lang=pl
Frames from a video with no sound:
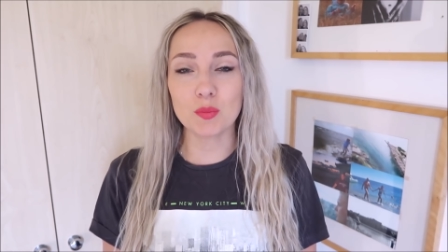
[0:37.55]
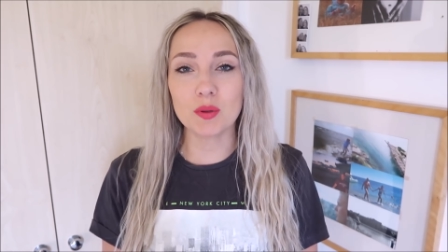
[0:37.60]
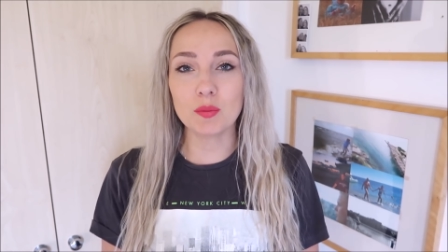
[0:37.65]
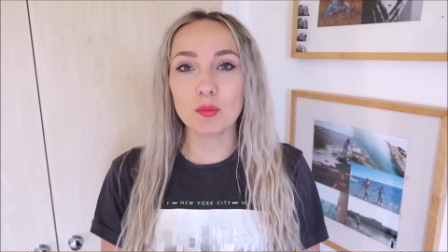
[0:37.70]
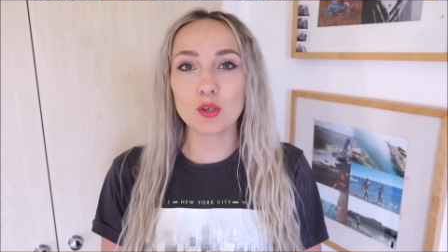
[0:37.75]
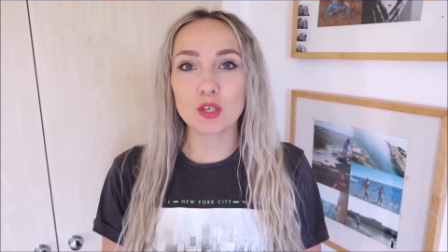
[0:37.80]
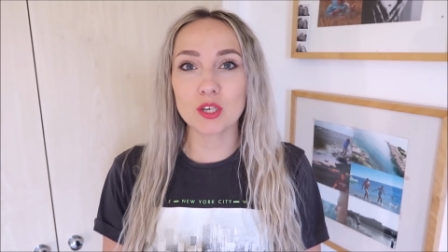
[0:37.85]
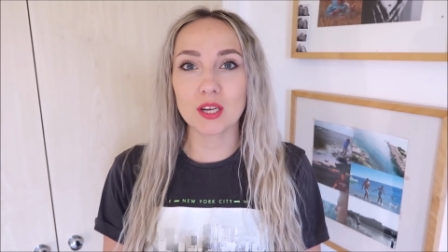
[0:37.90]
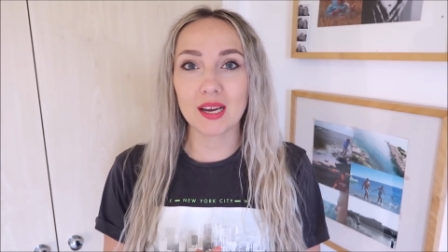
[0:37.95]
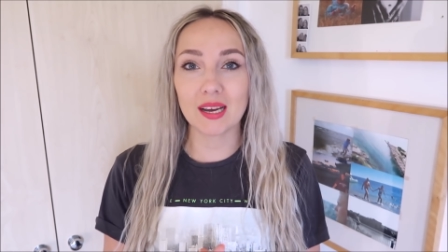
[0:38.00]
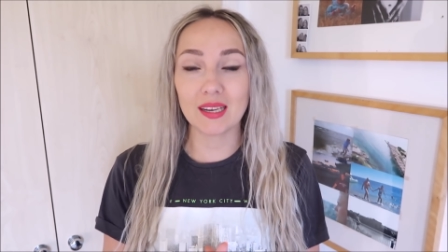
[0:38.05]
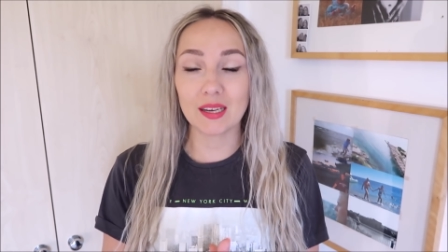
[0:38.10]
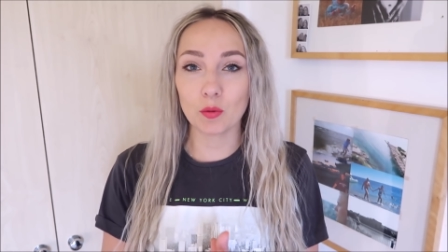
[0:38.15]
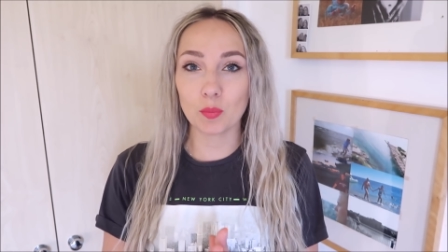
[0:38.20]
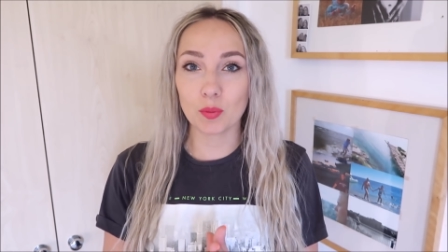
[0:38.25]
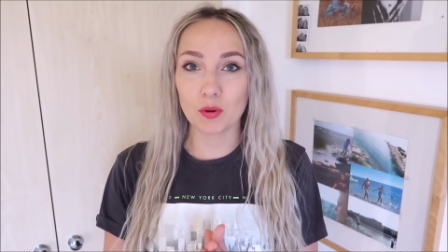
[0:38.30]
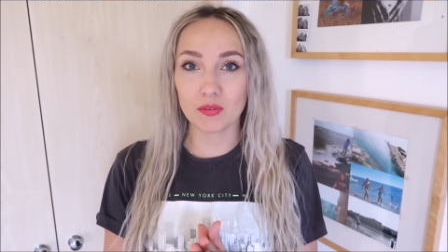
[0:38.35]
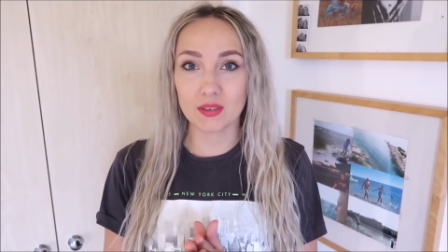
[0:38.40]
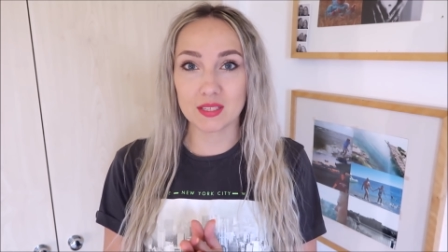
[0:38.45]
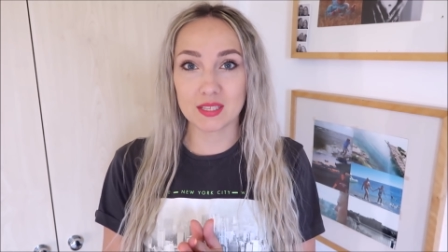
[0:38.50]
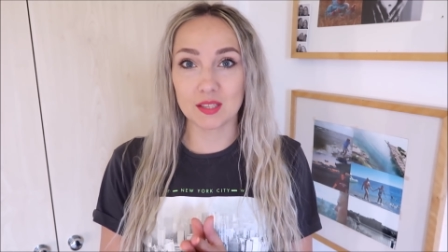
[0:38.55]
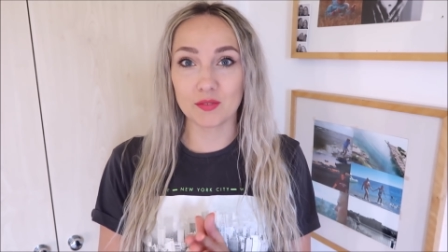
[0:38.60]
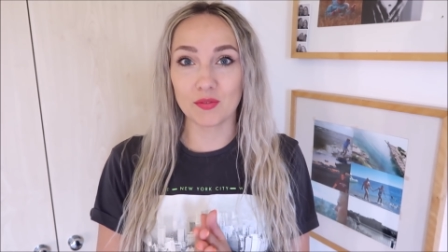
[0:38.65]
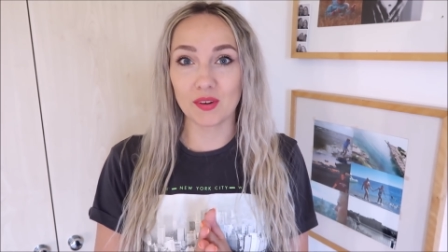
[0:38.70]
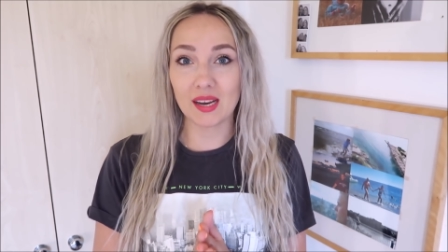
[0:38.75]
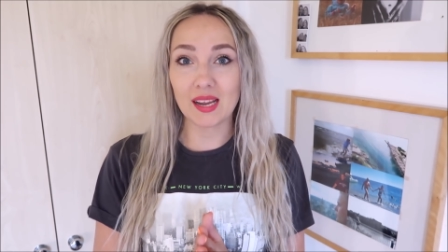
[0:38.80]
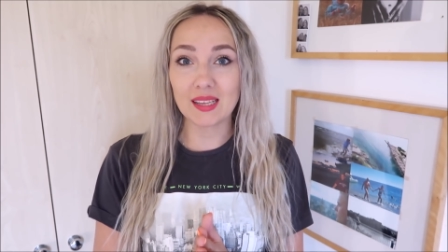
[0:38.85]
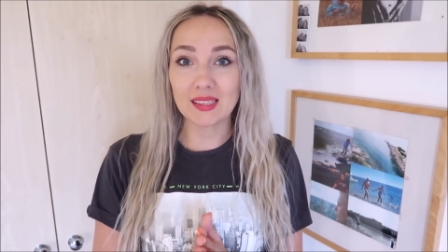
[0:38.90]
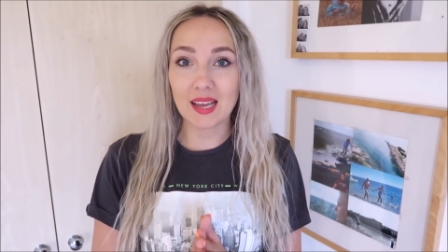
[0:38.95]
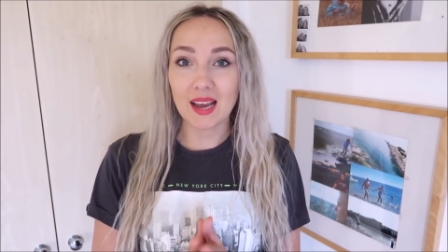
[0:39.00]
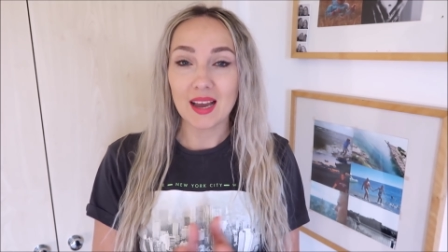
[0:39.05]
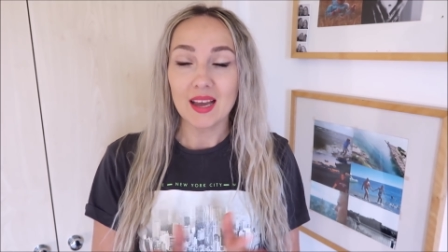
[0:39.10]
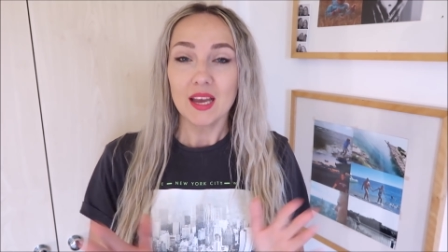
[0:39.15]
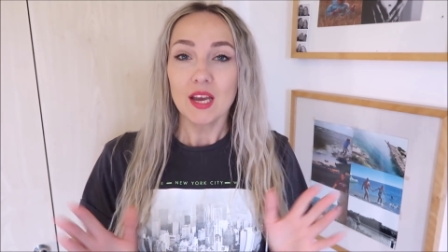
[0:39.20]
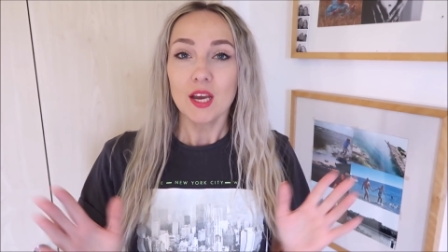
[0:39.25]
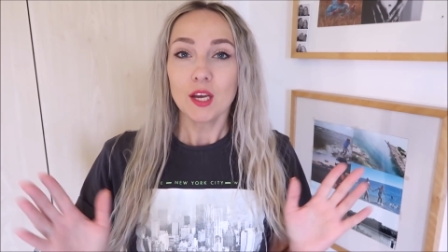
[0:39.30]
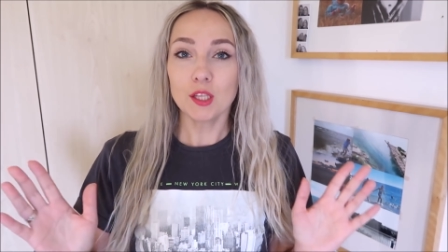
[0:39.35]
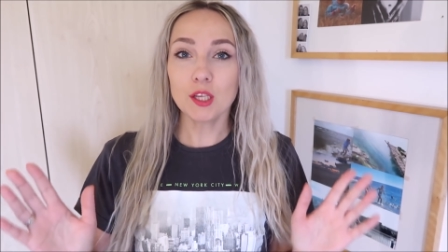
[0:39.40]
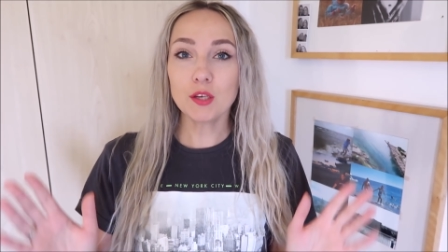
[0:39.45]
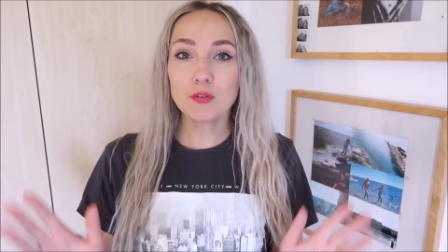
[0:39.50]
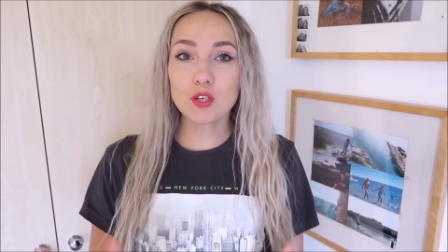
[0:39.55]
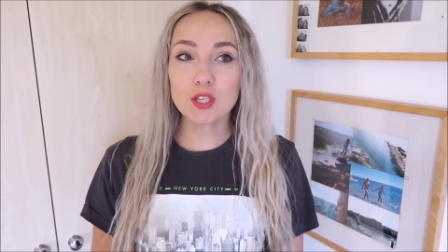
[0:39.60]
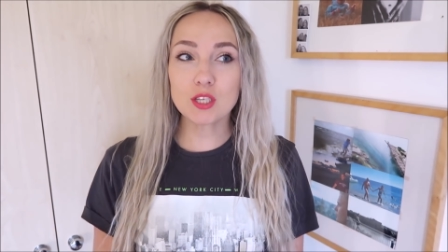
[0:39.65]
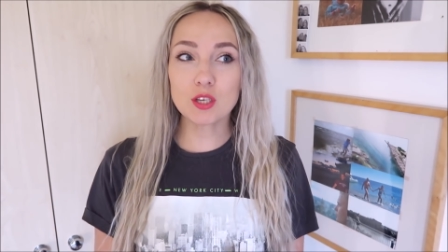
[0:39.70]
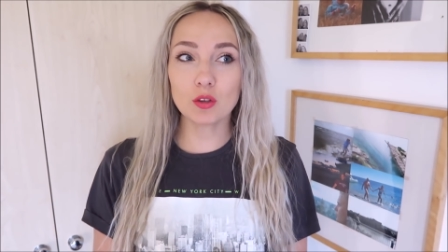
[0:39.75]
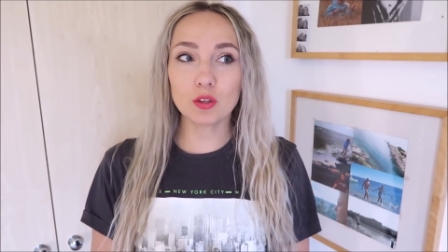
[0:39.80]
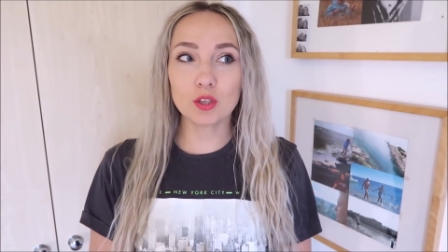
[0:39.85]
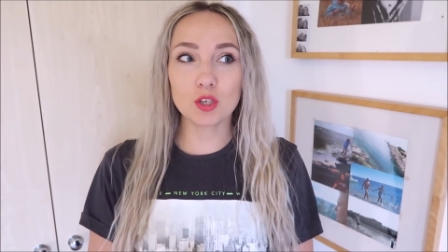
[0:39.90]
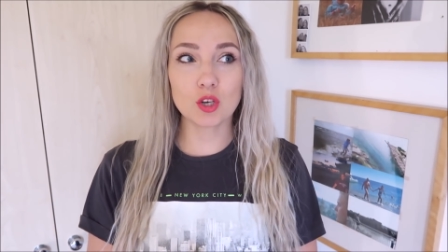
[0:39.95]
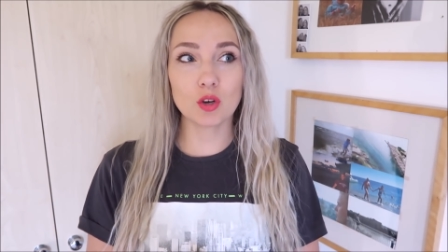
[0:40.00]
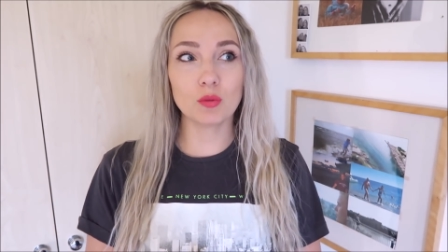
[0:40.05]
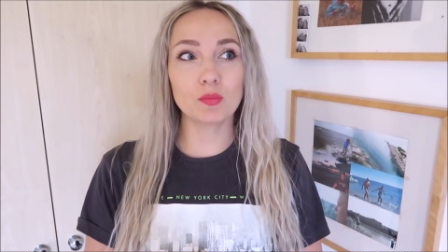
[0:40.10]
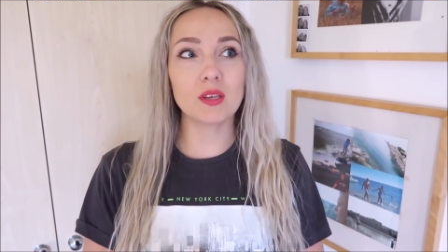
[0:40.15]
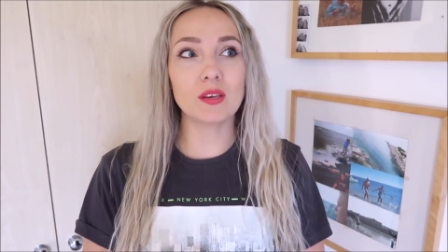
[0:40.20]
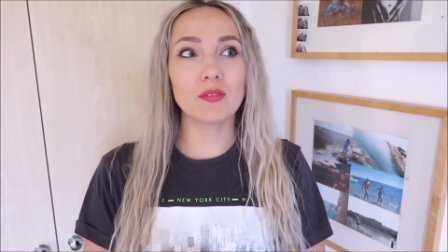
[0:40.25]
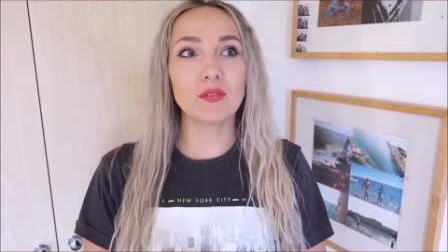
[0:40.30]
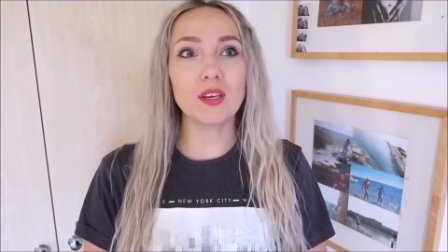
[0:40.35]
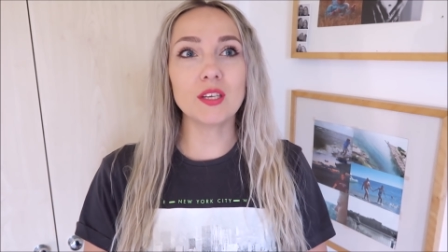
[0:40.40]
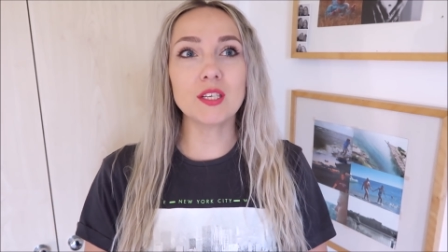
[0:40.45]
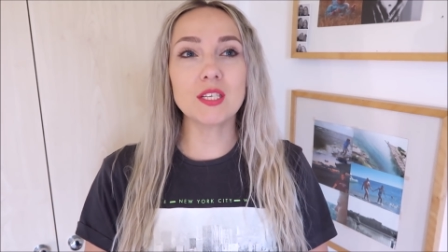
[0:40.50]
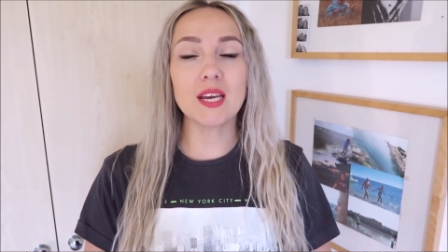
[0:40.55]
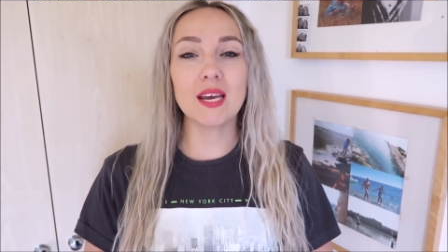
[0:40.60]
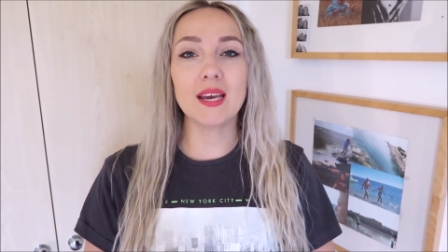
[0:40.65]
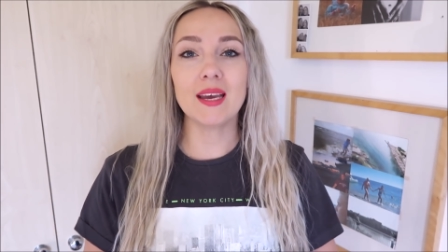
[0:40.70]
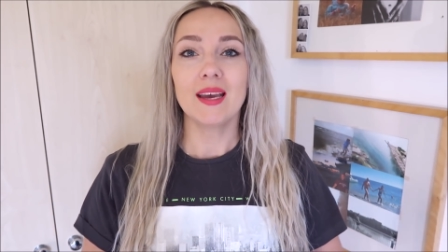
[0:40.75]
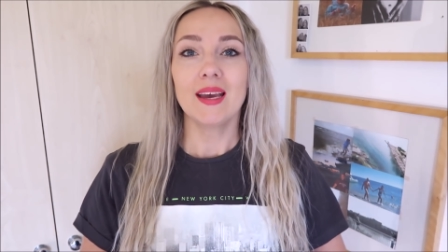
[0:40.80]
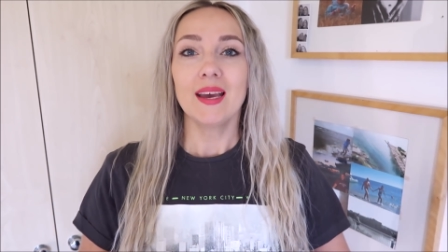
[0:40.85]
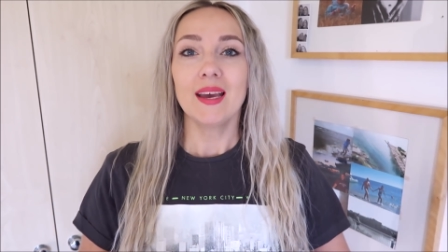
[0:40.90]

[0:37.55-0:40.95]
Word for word: mimo że kanał prowadzę dwa lata, nie wszystko też o mnie wiecie